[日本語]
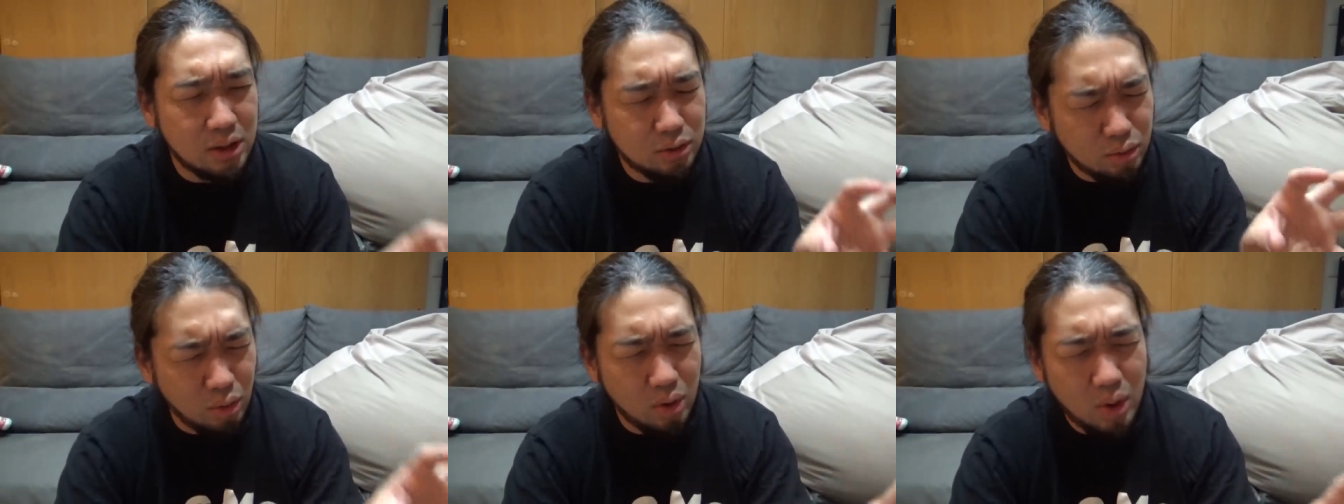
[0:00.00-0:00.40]

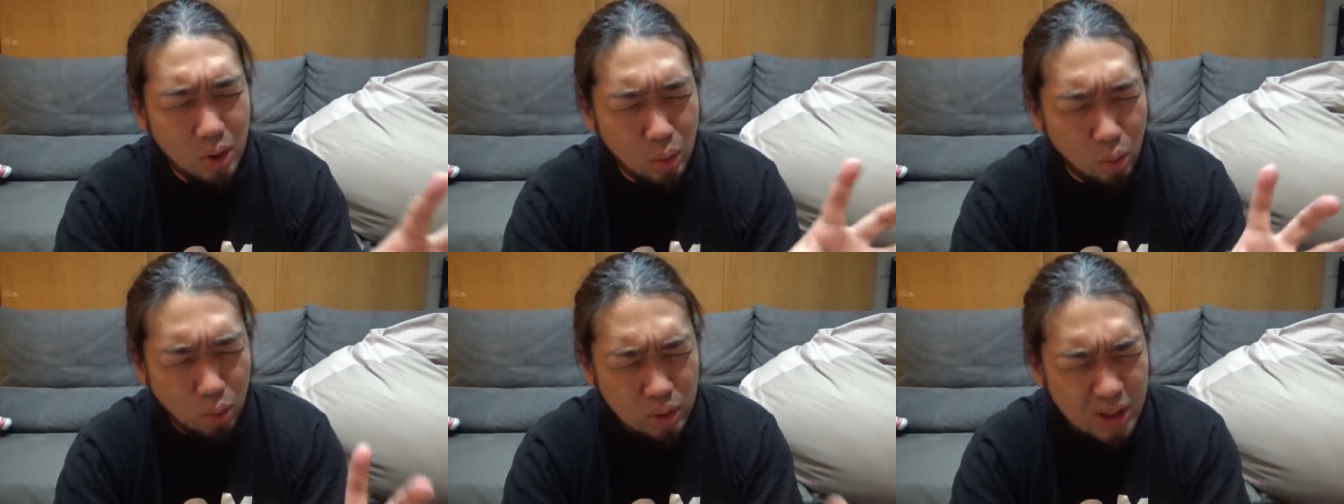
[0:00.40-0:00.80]
の
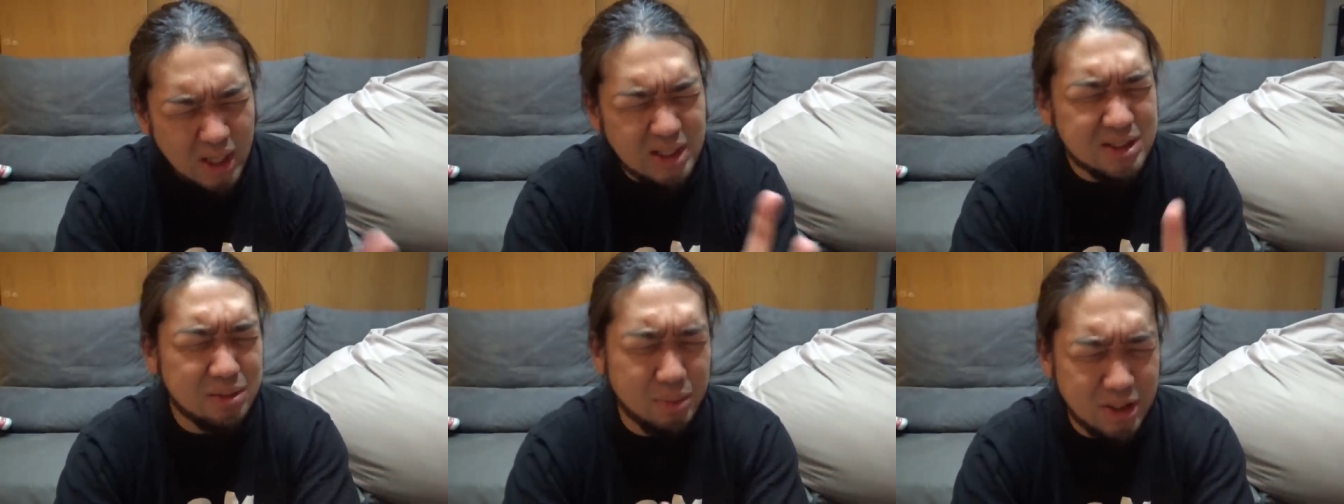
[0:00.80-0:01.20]
お
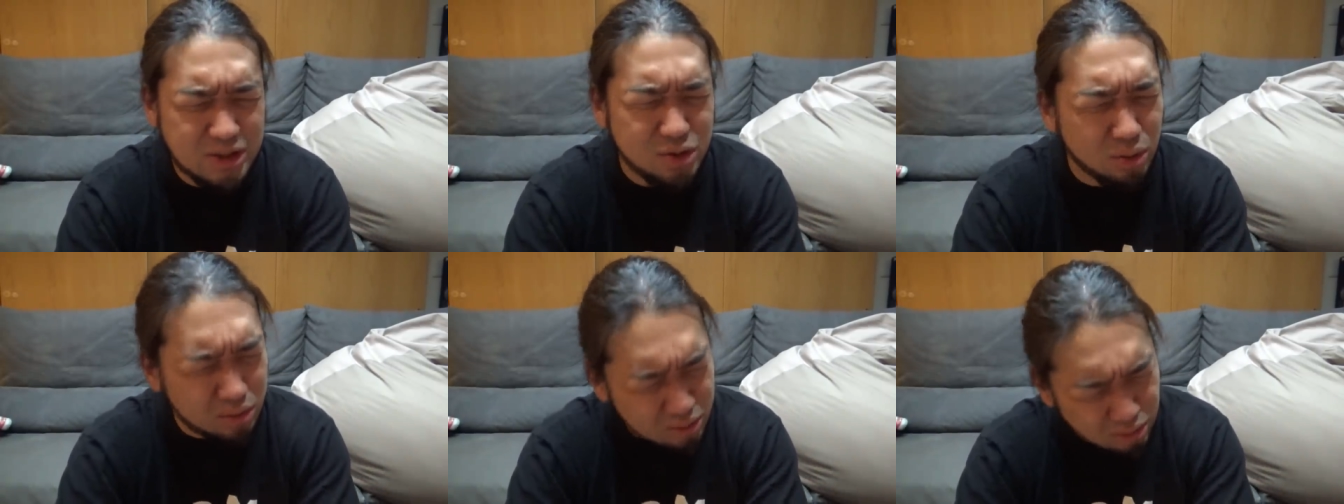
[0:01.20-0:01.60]
母様が
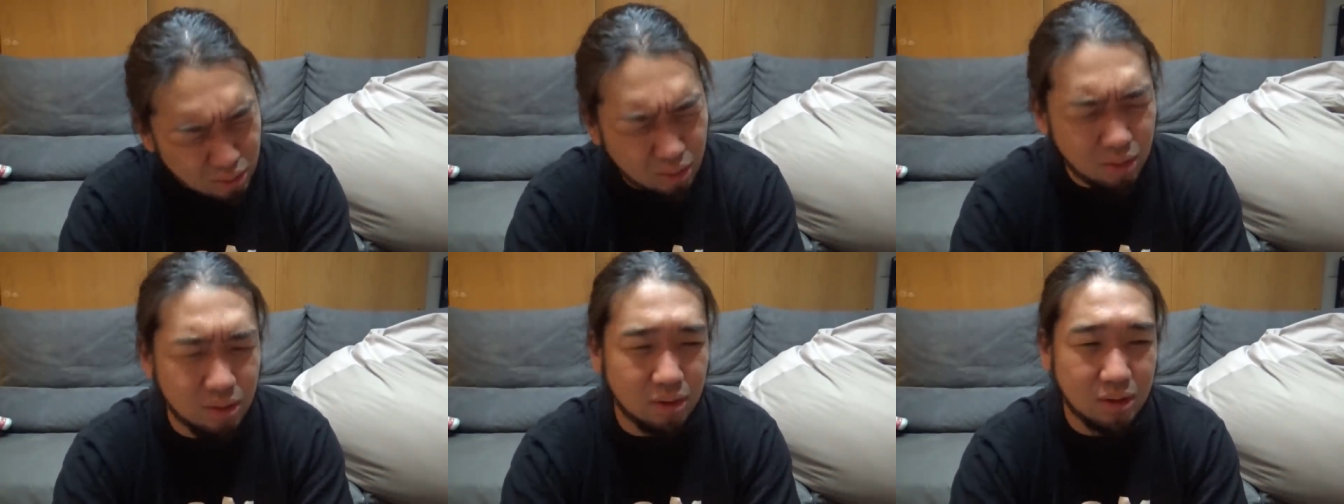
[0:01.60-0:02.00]
ちょっ
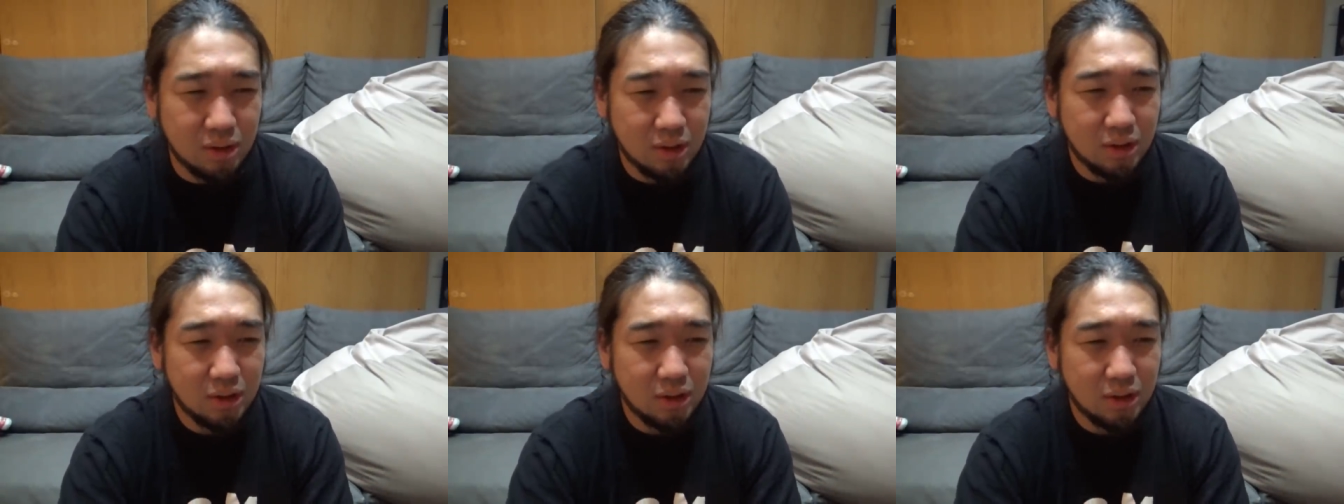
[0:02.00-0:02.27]
と